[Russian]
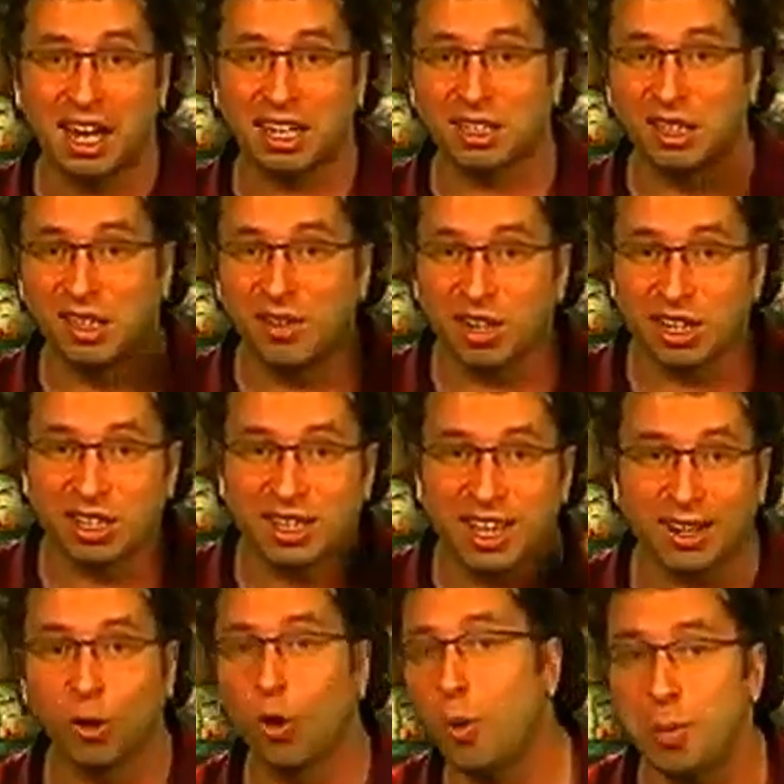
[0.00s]
от
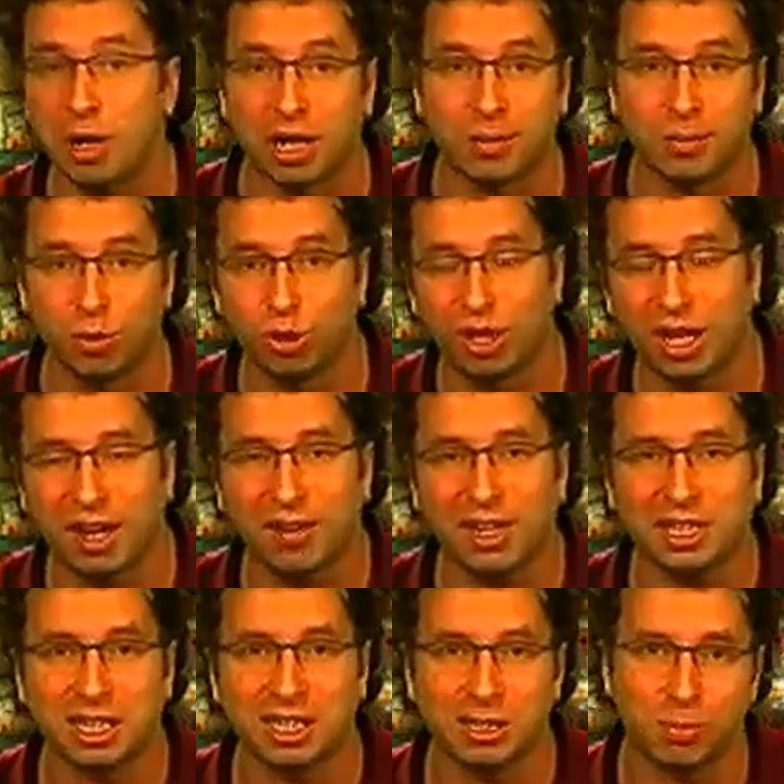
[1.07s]
твердолобых,
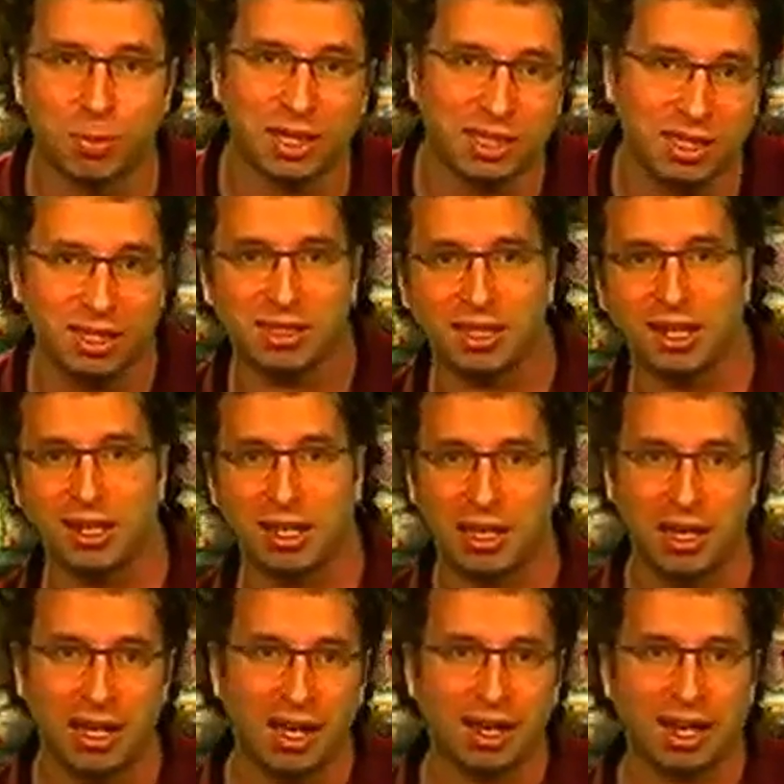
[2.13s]
мудаковатых спасителей –